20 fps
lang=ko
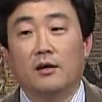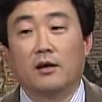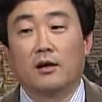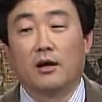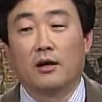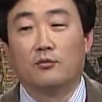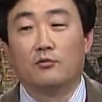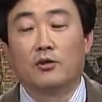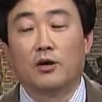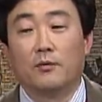
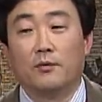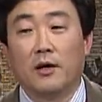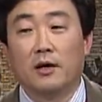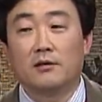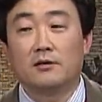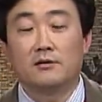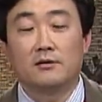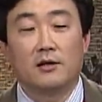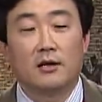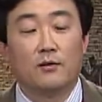강물에
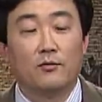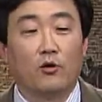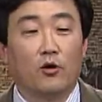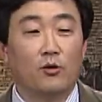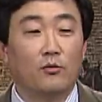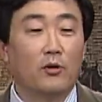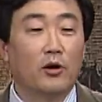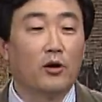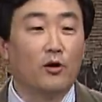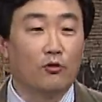빠진 사람은
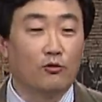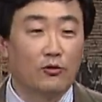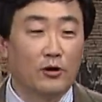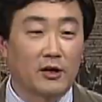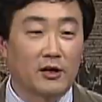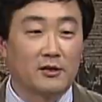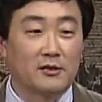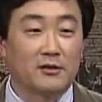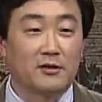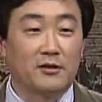얼마나
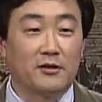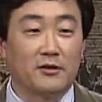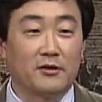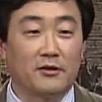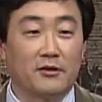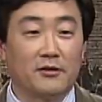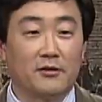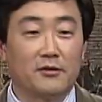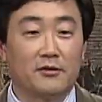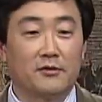
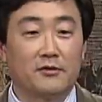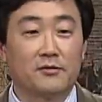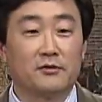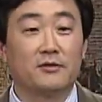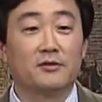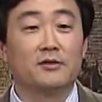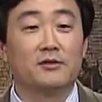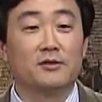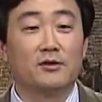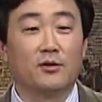억울하겠어요.
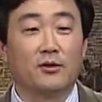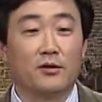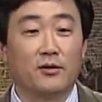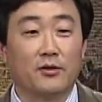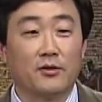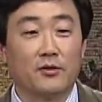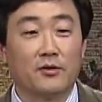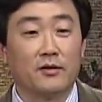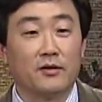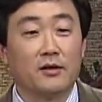닥죠 그렇죠.
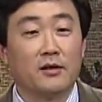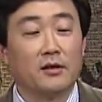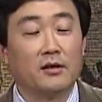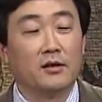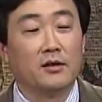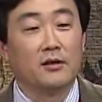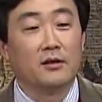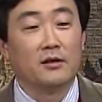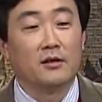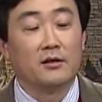
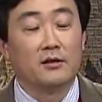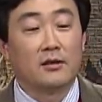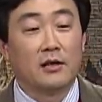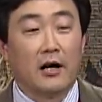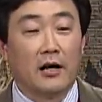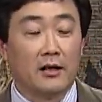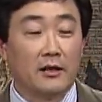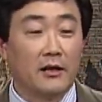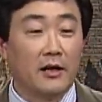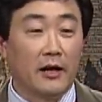
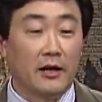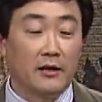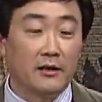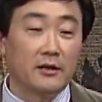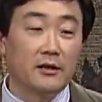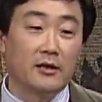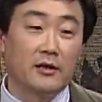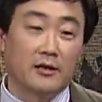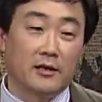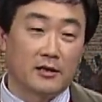나한테
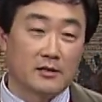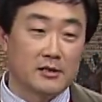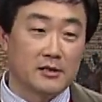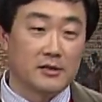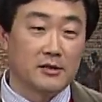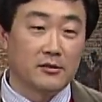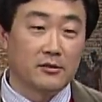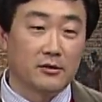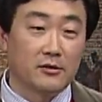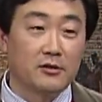애드가
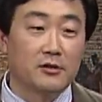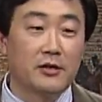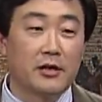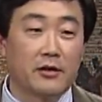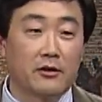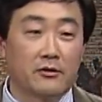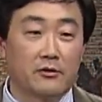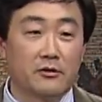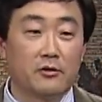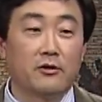닥치는 건
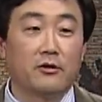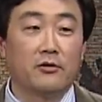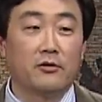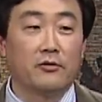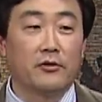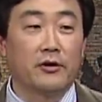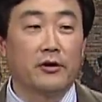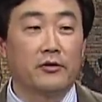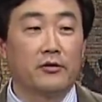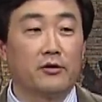그런, 그런
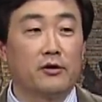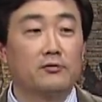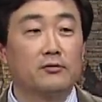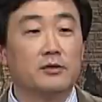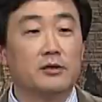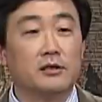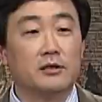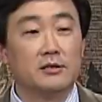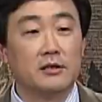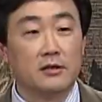거예요.
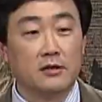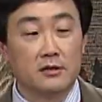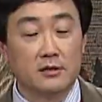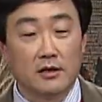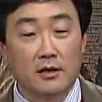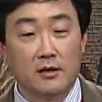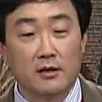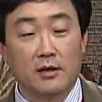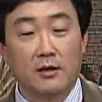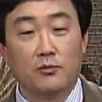여러분 인생을
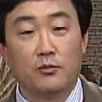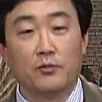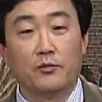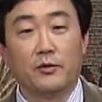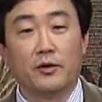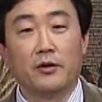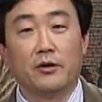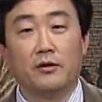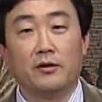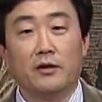살다
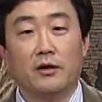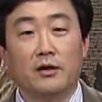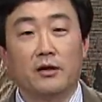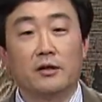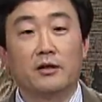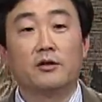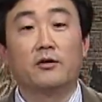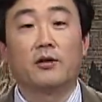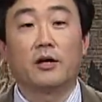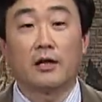보면
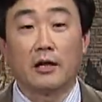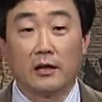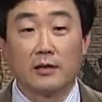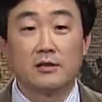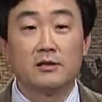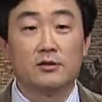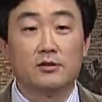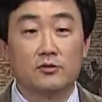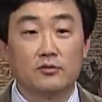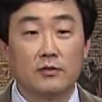그런 게
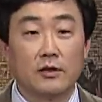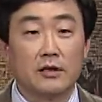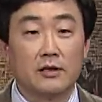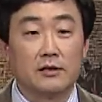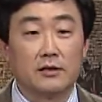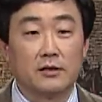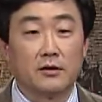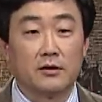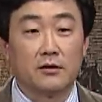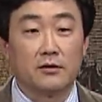닥칠 수가
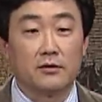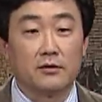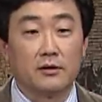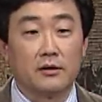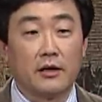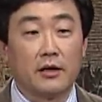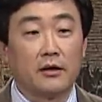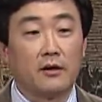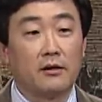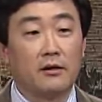있어요.
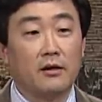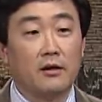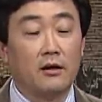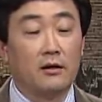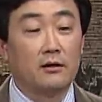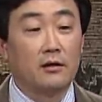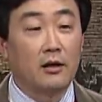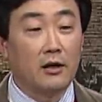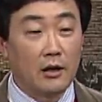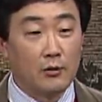내가
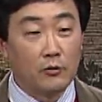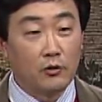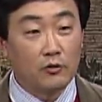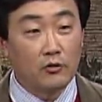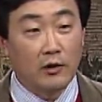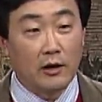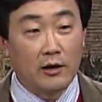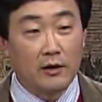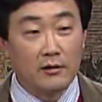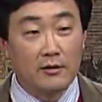난
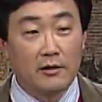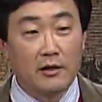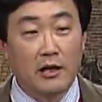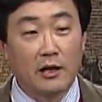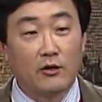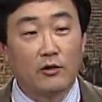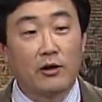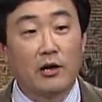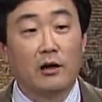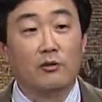아무것도 안 했는데
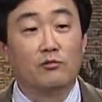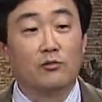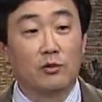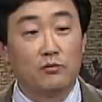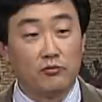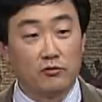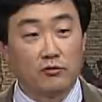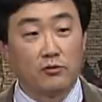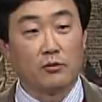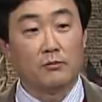내가 강물에
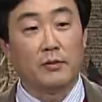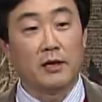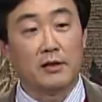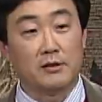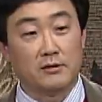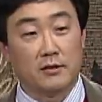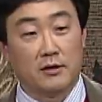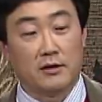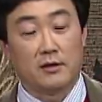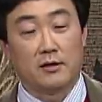풍덩
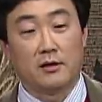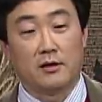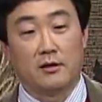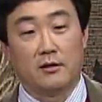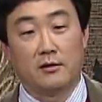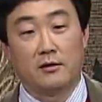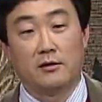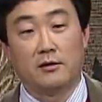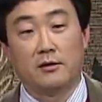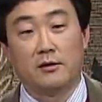빠져야 하나.
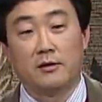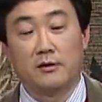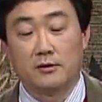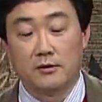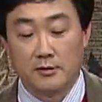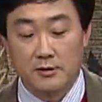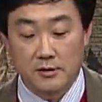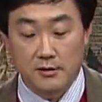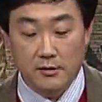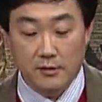
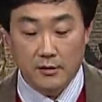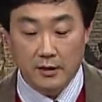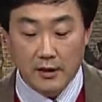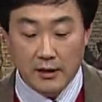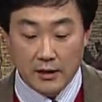그렇죠?